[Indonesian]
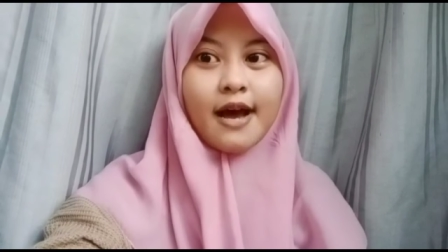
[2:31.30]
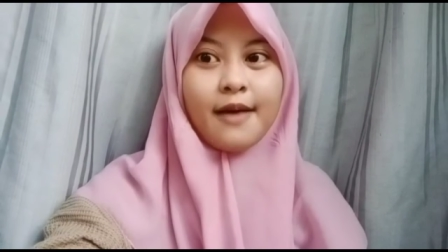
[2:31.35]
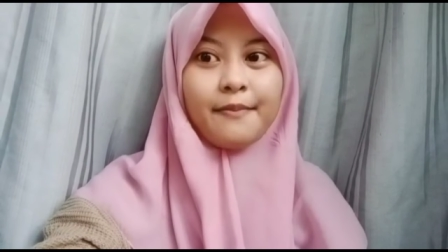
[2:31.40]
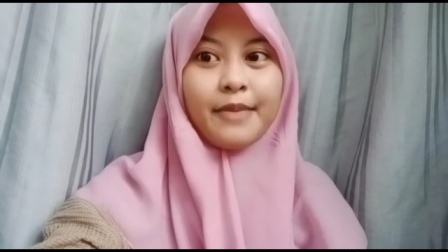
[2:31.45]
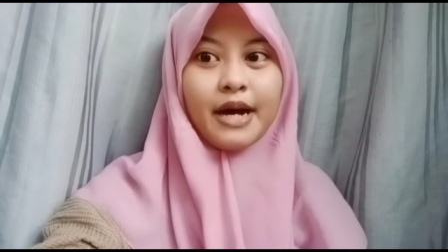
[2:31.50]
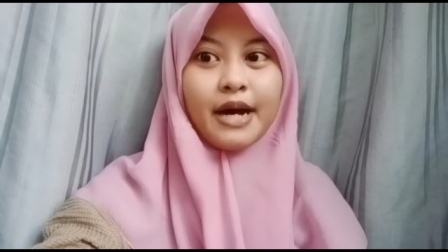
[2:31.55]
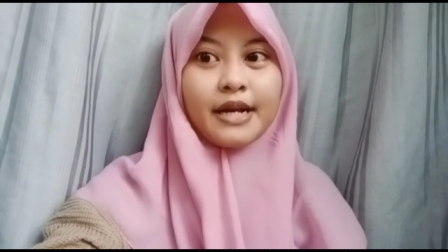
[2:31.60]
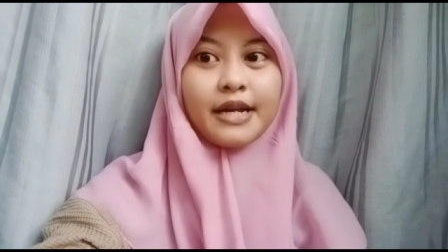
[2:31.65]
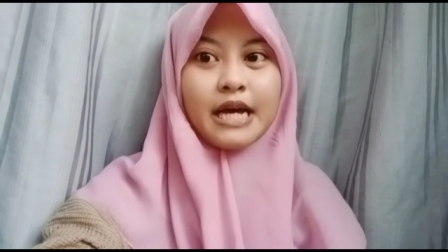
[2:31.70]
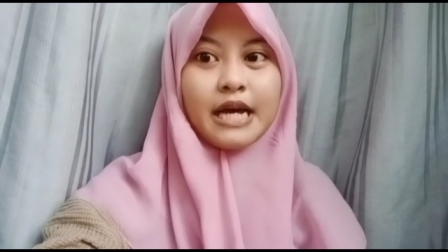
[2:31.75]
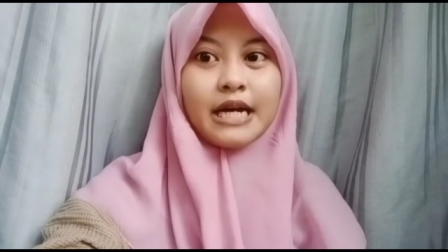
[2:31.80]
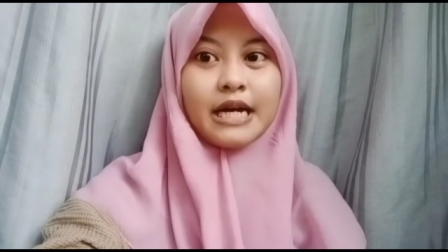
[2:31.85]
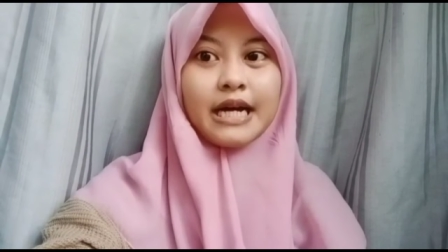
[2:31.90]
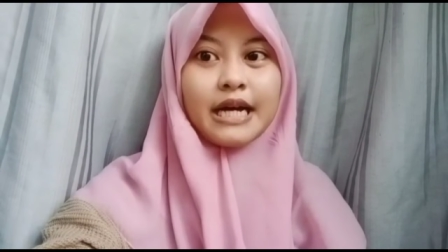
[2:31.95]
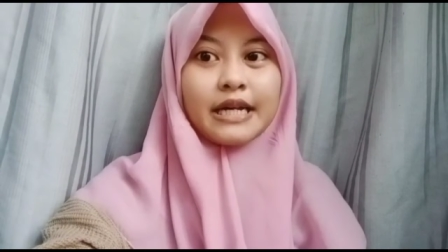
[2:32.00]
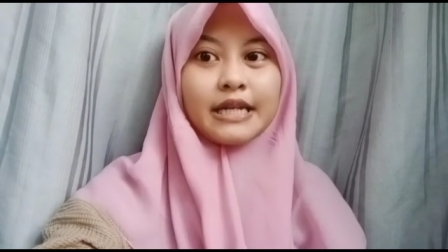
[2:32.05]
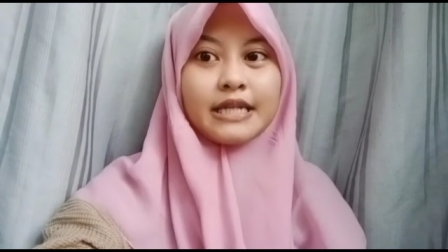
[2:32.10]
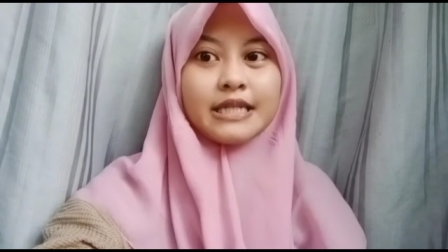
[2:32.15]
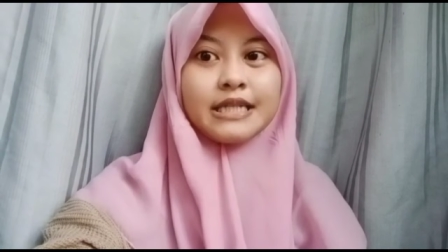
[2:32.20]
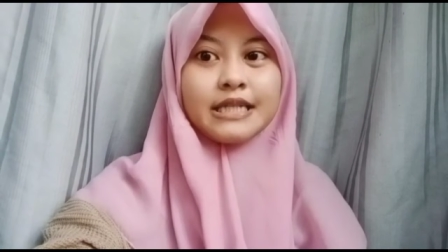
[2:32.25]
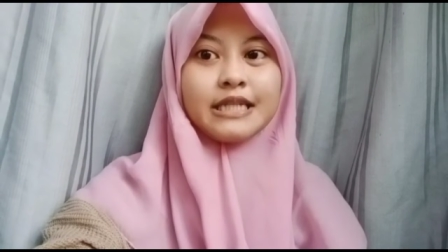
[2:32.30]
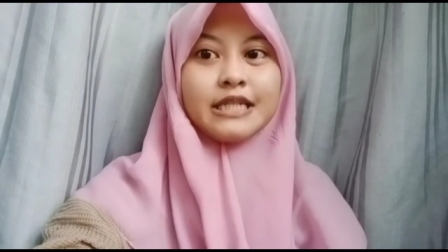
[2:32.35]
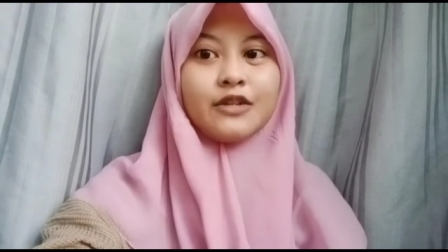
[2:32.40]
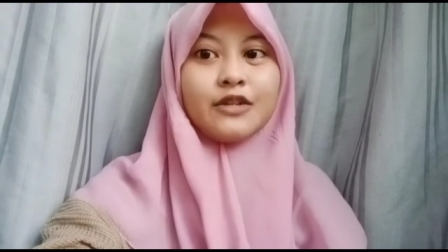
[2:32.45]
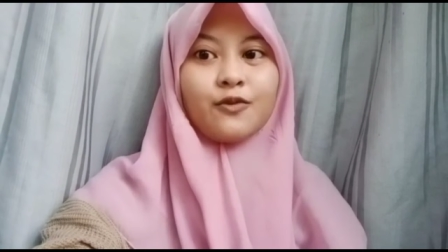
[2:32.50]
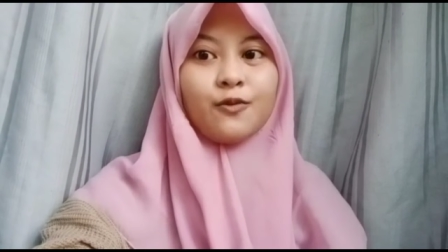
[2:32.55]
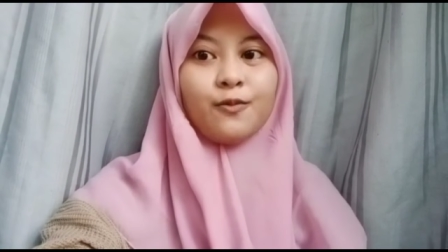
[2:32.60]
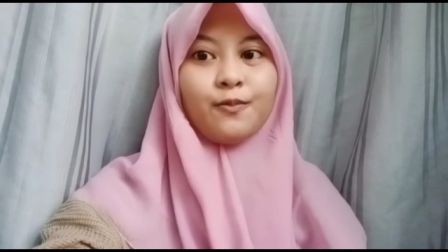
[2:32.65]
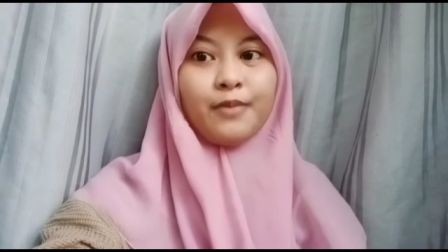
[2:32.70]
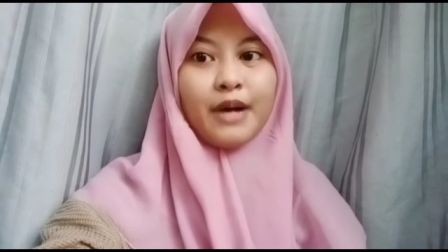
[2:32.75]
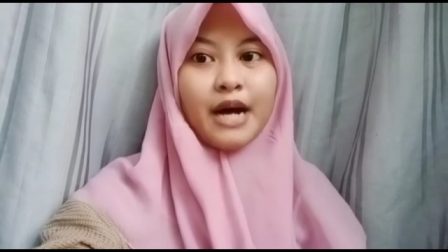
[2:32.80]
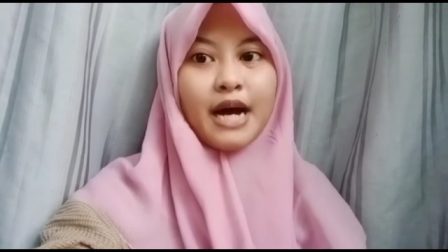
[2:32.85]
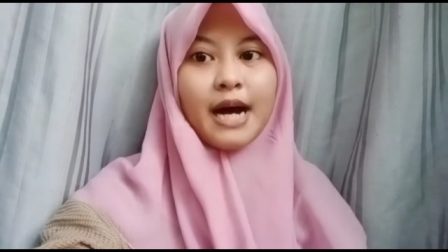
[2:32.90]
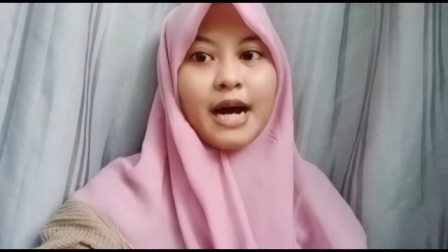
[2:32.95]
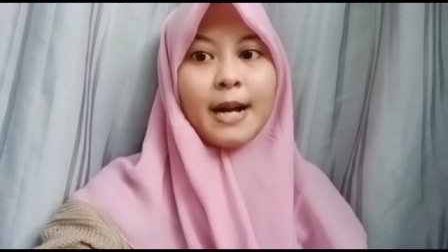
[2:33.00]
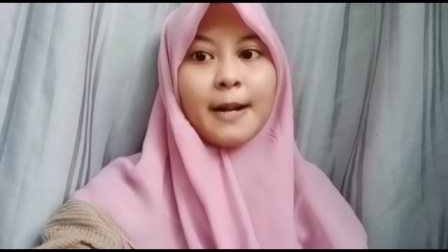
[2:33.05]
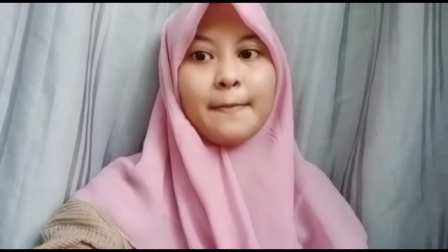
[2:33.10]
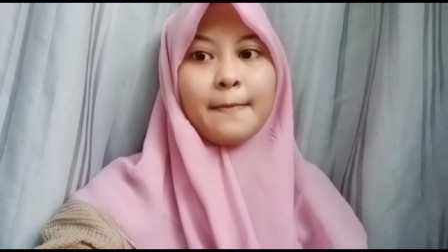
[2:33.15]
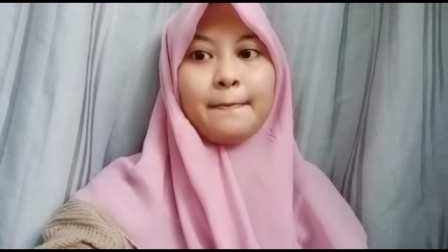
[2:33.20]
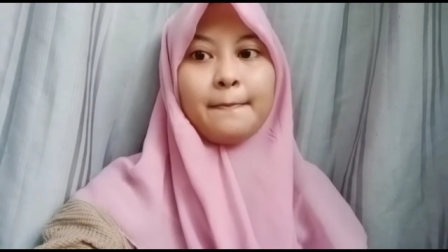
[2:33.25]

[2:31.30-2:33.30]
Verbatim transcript: pada karya seni rupa.